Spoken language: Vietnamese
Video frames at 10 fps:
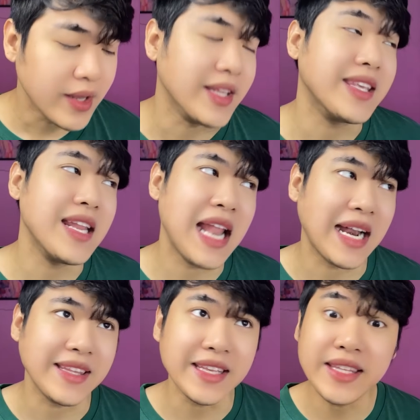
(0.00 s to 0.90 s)
Thì chị
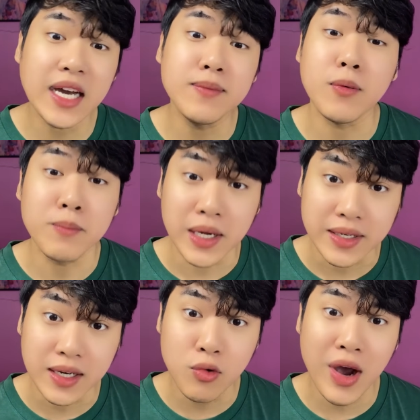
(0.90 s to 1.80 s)
Lành chỉ chơi một
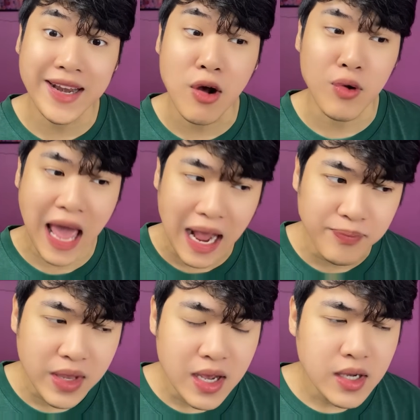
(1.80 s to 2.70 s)
mình ở ngoài đầu làng.
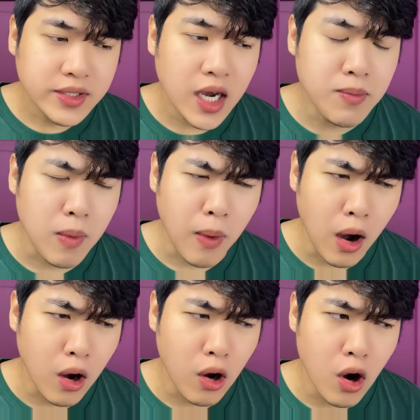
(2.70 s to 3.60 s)
Chơi một
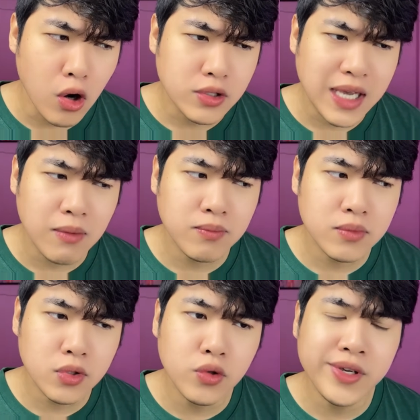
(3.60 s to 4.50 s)
hồi xong
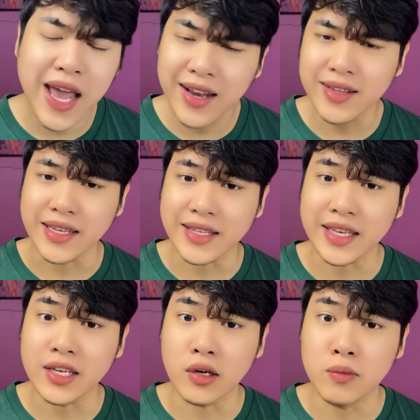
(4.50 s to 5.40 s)
xuôi hết thì
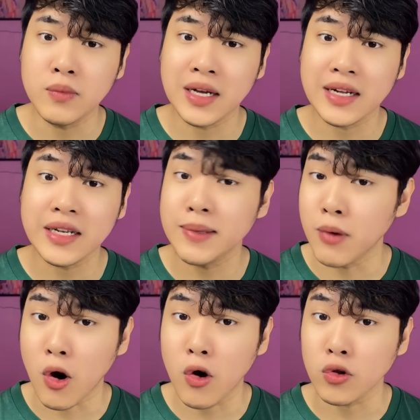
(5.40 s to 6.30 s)
chị cũng đi
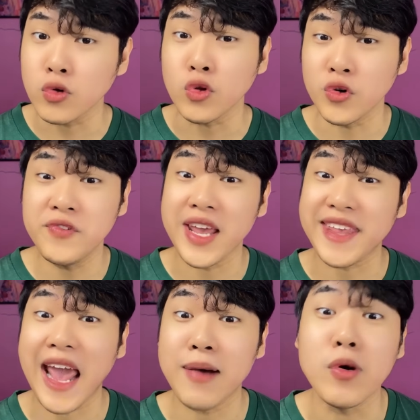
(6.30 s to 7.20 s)
bộ lủi thủi về
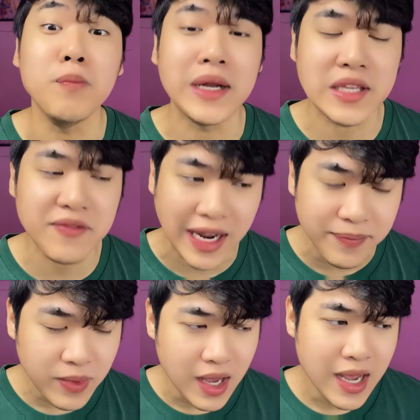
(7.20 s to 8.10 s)
nhà một mình như vậy.
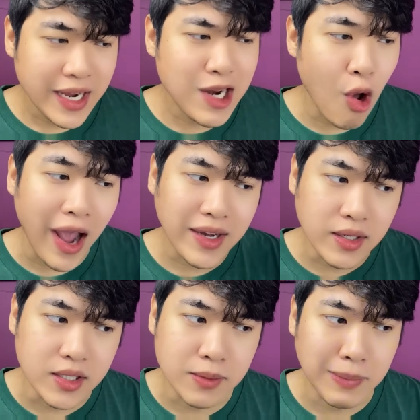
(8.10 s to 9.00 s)
Cái đoạn
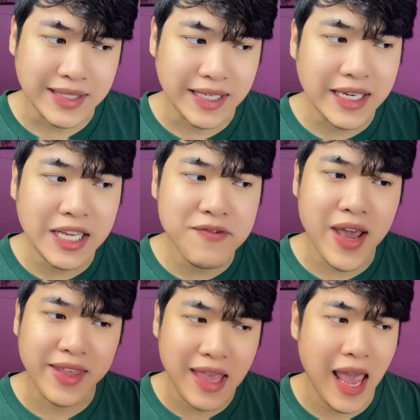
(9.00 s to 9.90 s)
đường mà chị đi
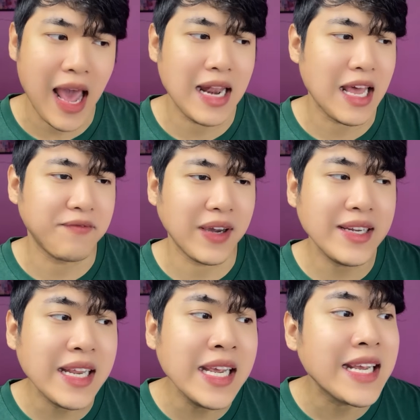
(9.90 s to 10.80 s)
về nhà là phải
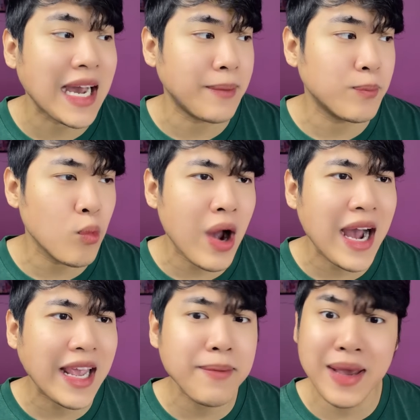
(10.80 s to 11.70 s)
đi cạp
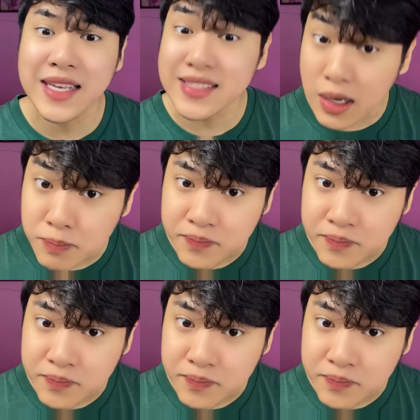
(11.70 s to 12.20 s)
qua cái mé sông.